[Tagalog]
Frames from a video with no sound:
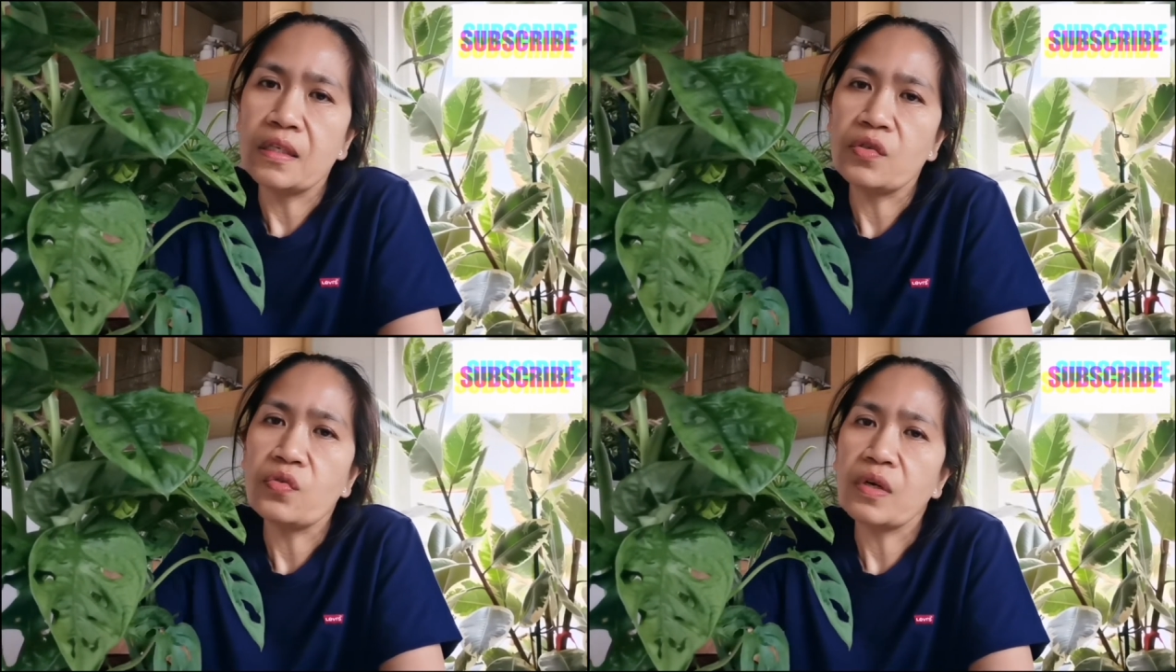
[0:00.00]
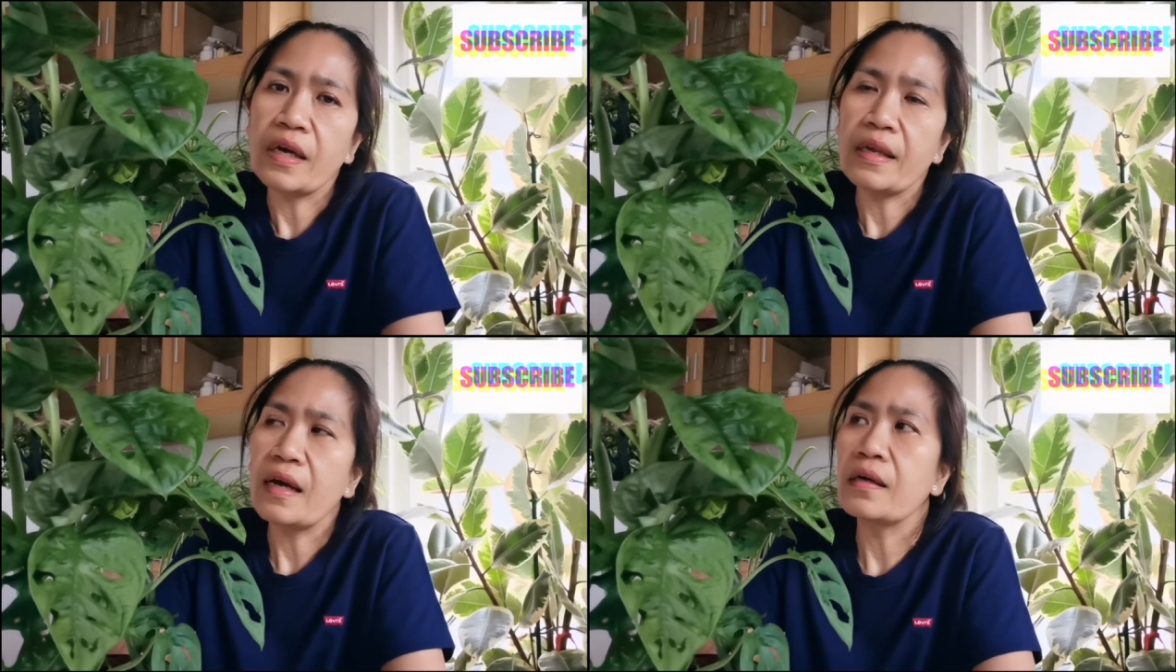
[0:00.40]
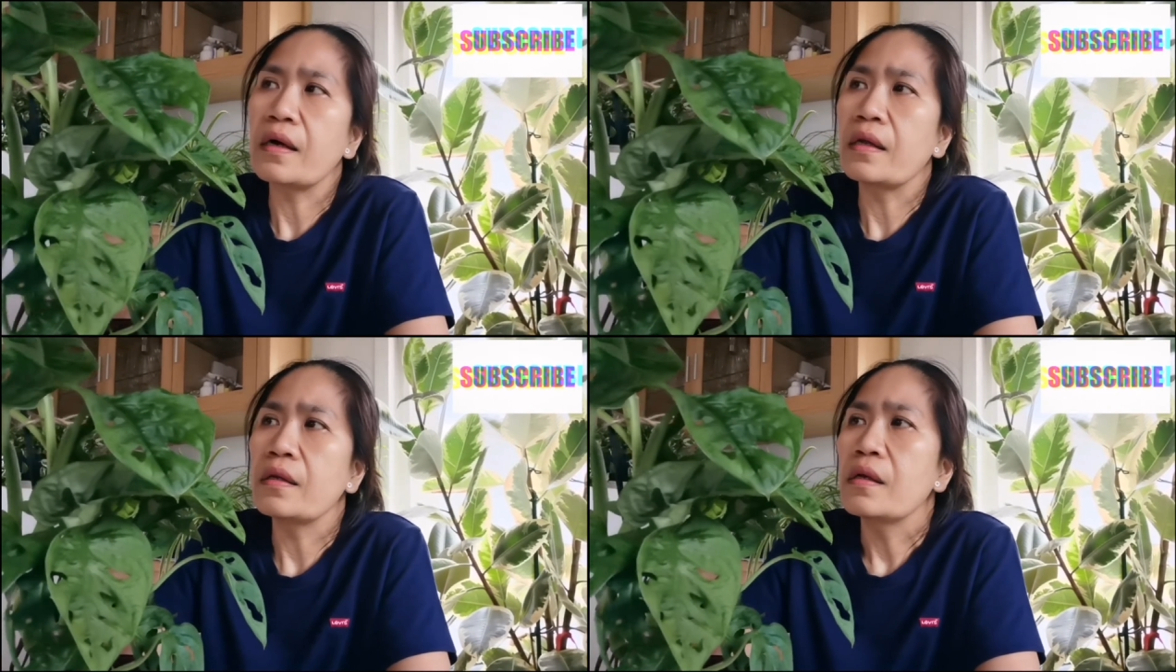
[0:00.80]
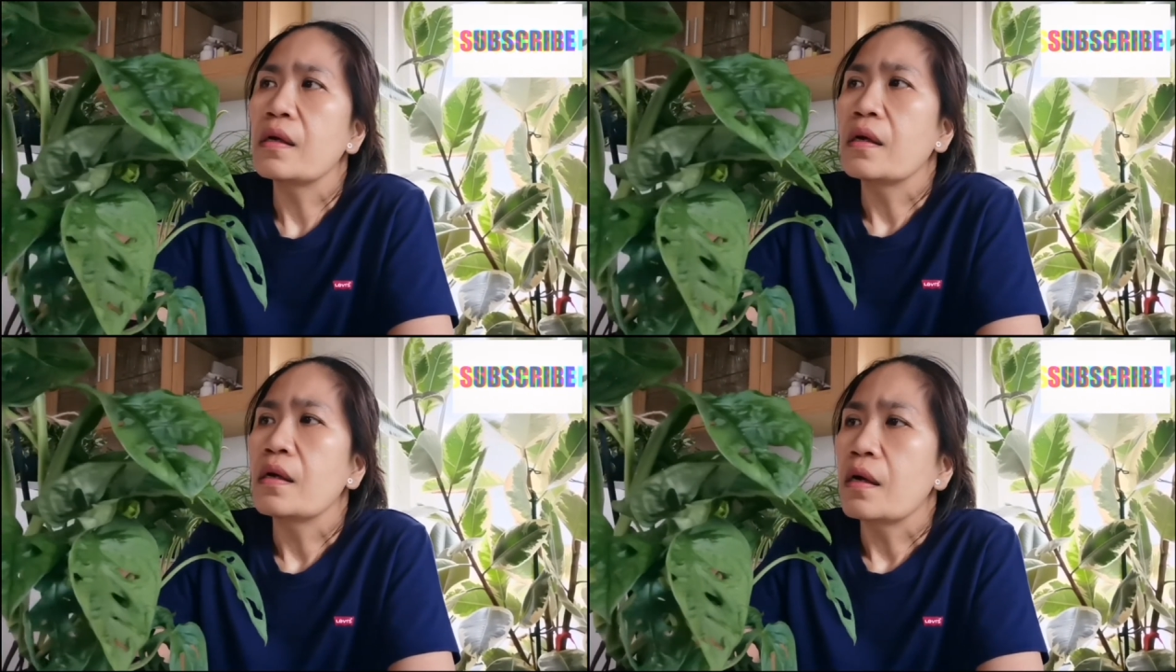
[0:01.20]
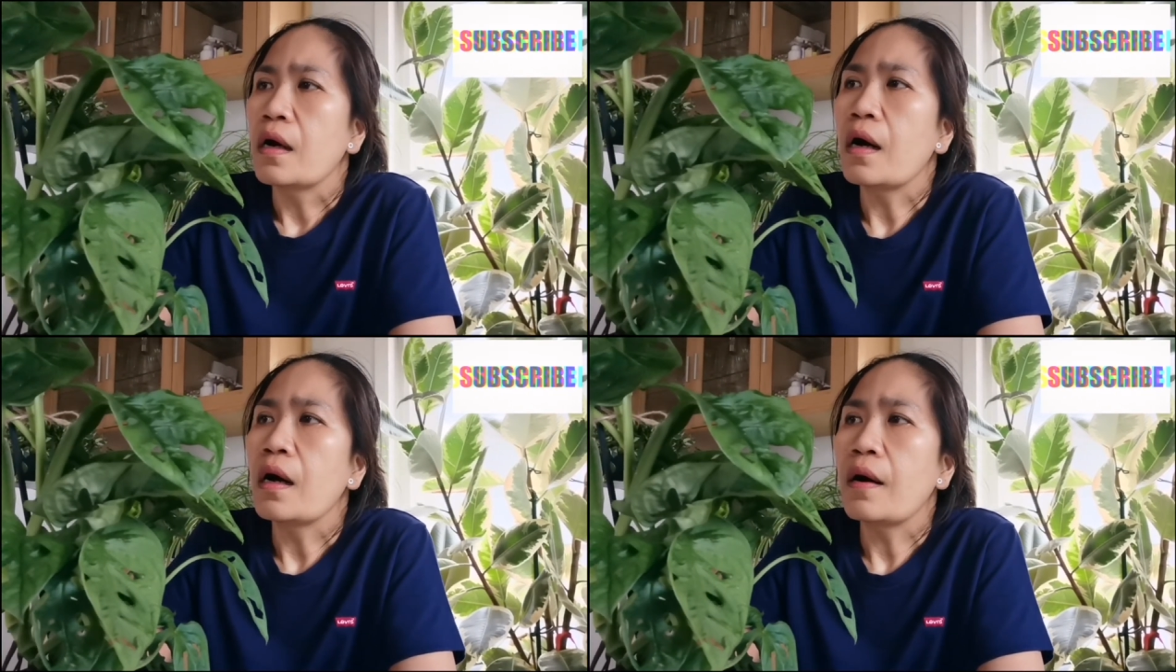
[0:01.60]
So kailangan
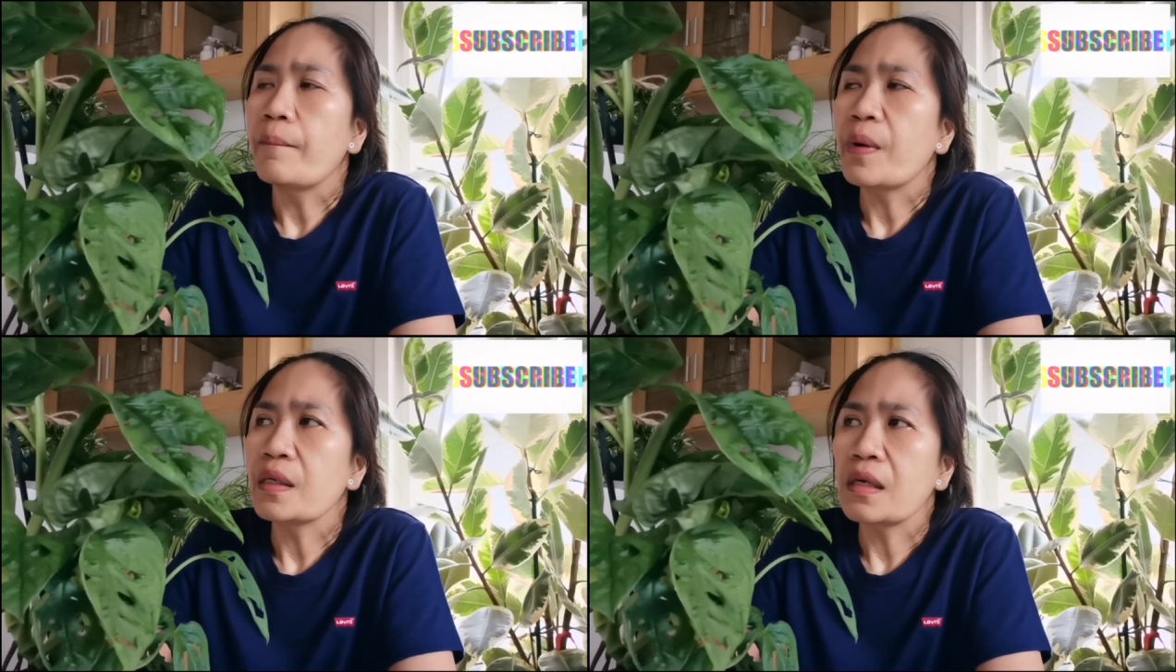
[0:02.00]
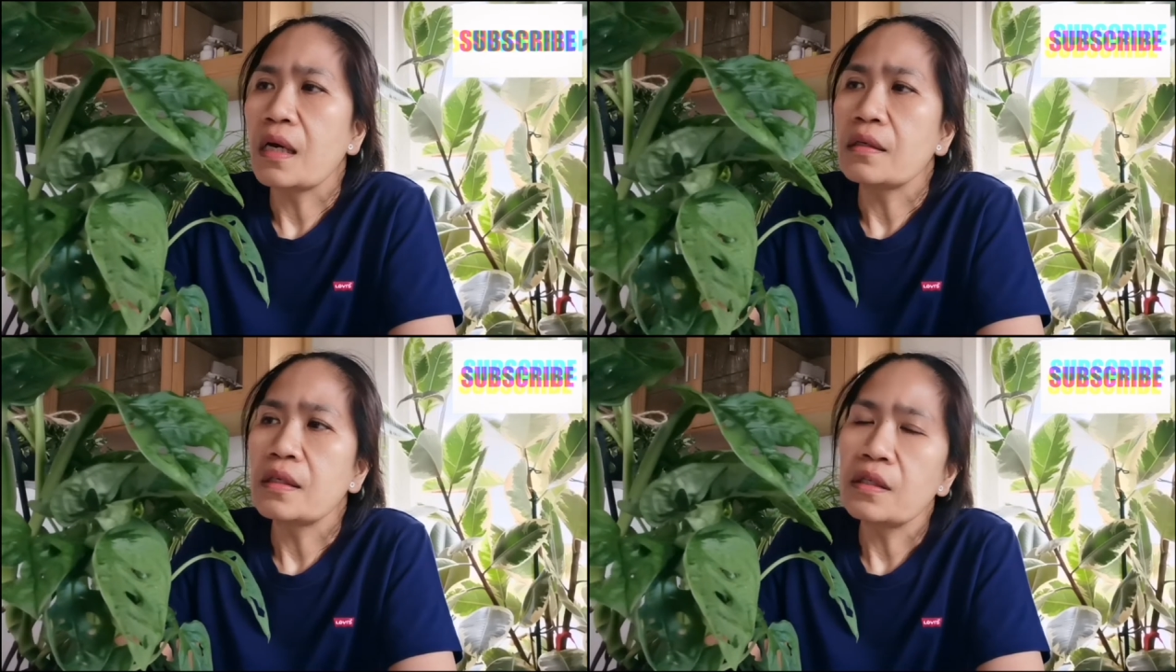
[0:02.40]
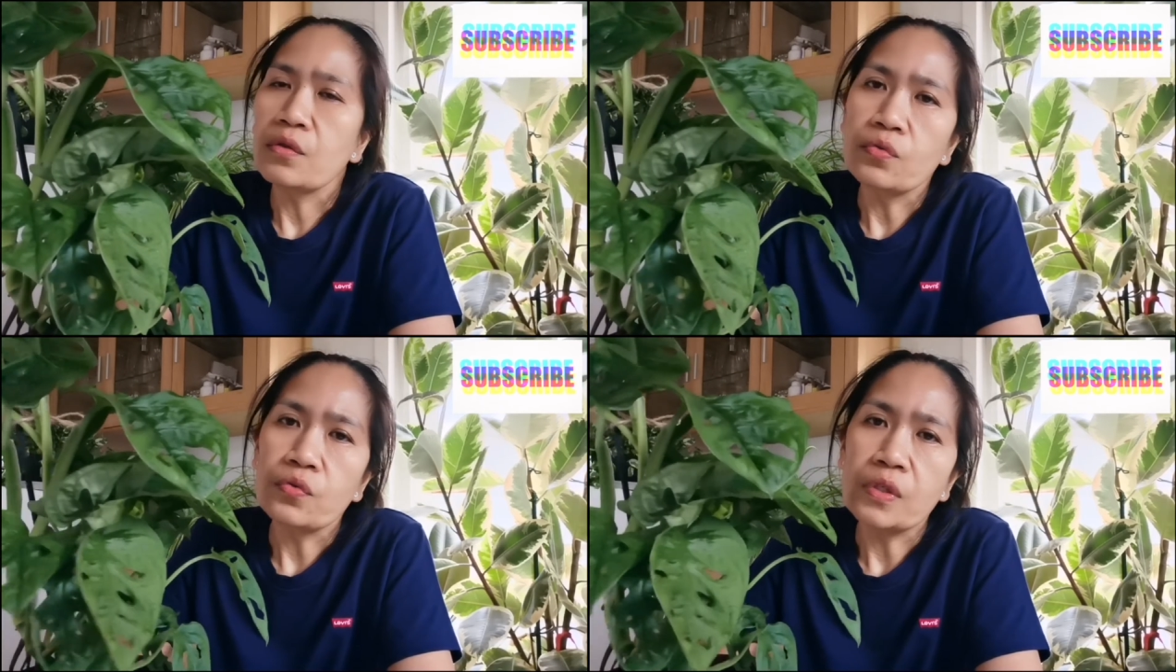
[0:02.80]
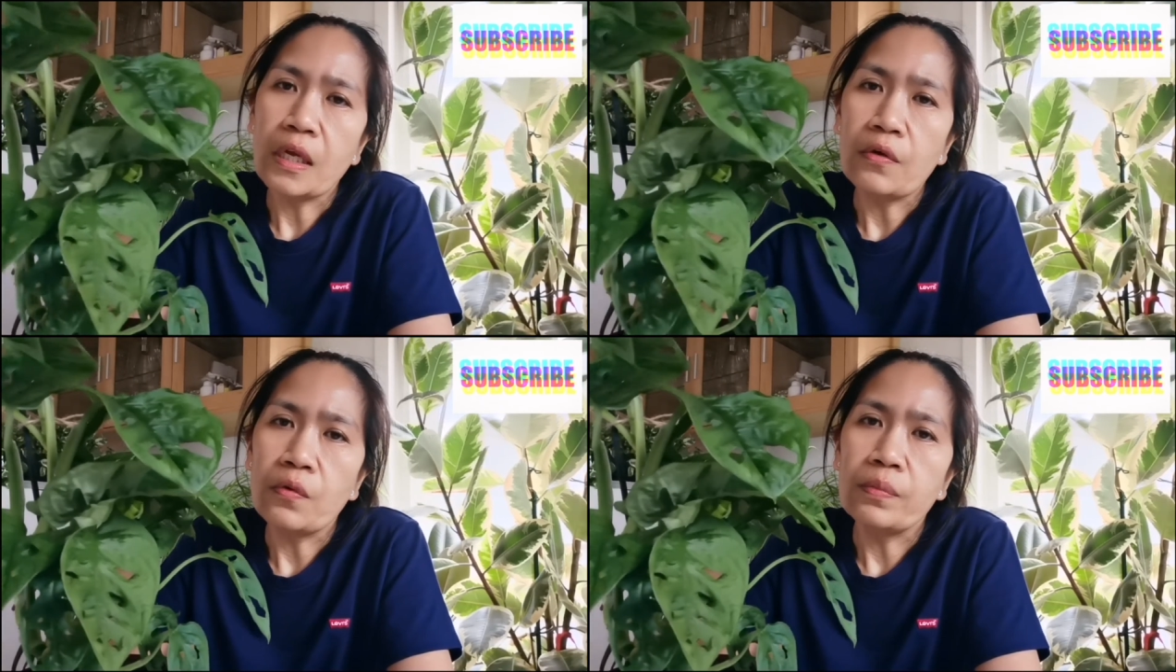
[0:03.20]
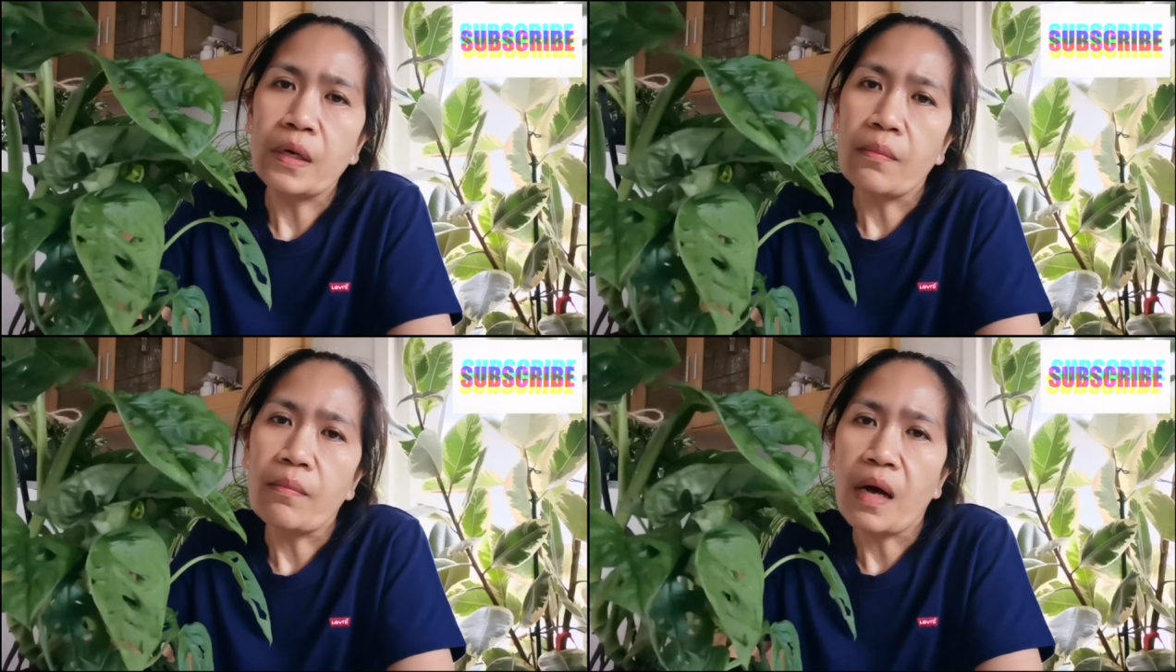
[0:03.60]
um, pag nandito to sa loob
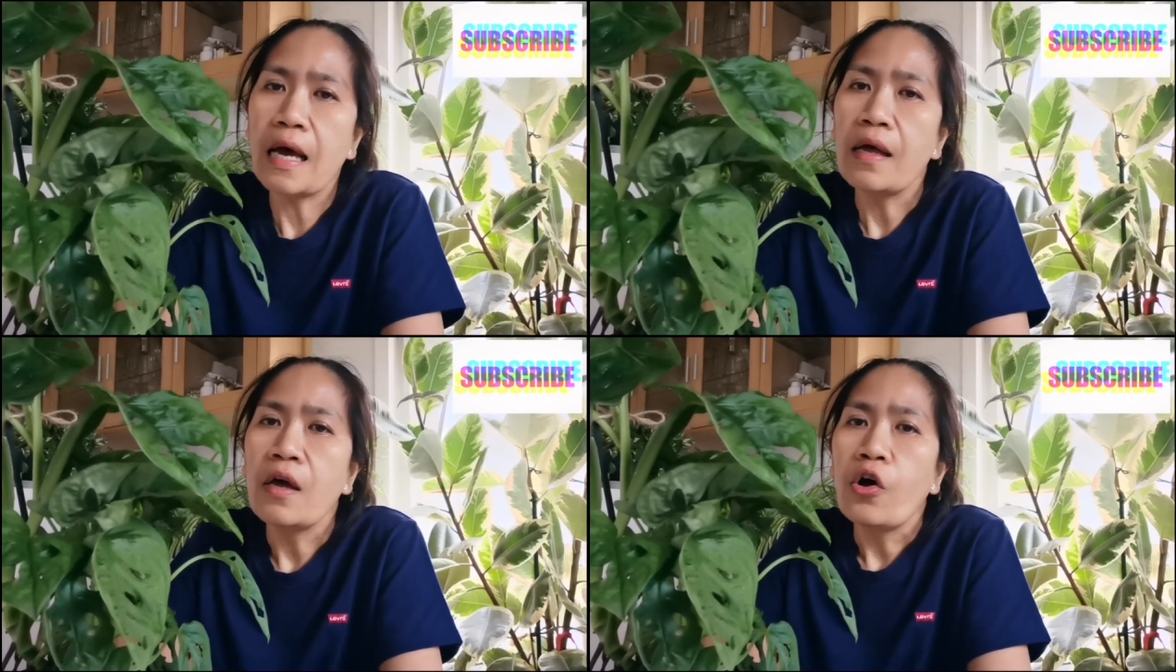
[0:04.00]
ng bala.